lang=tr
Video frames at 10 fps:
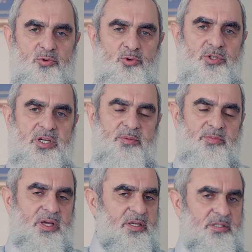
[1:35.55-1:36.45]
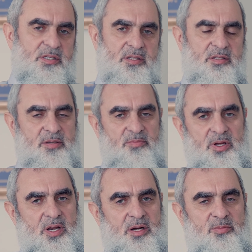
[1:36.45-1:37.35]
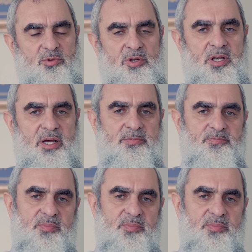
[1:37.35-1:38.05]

üzerimde hissettim. Elhamdülillah.